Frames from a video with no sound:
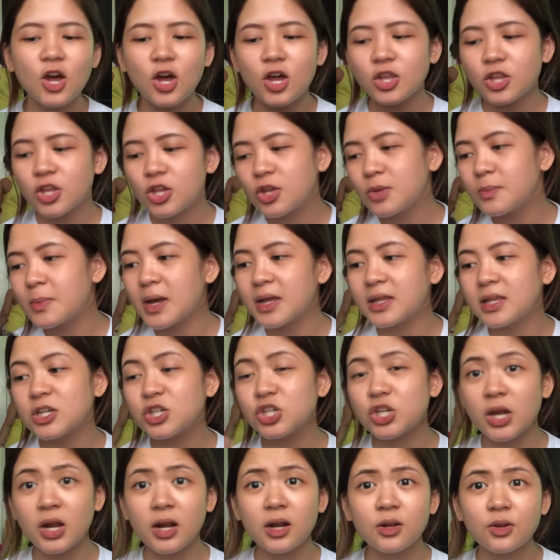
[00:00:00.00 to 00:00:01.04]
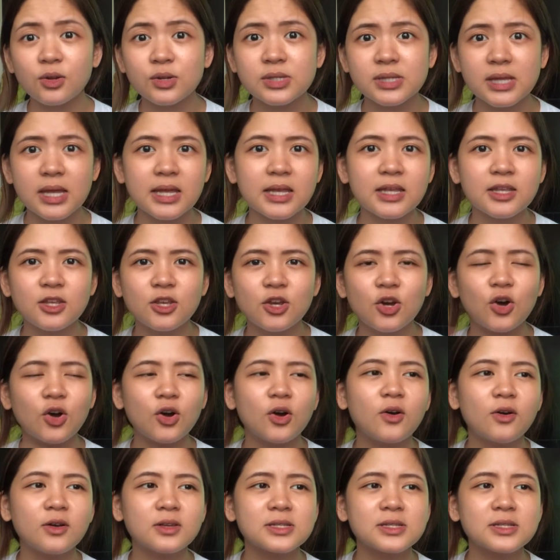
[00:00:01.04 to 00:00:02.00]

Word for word: Yun, yun yung mga na-share ko sa inyo.